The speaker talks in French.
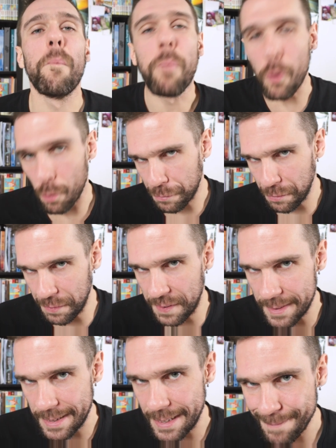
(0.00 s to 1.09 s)
Bon, ceci
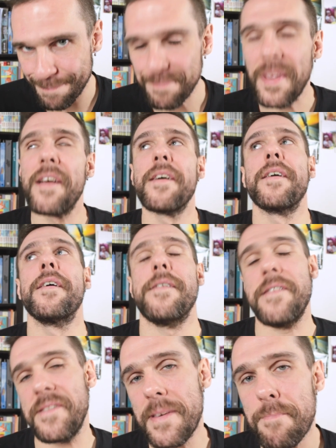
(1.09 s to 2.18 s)
dit,
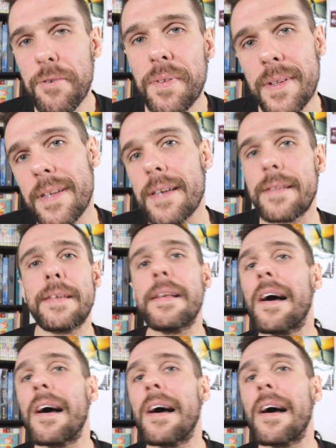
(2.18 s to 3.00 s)
Les Dépossédés est-il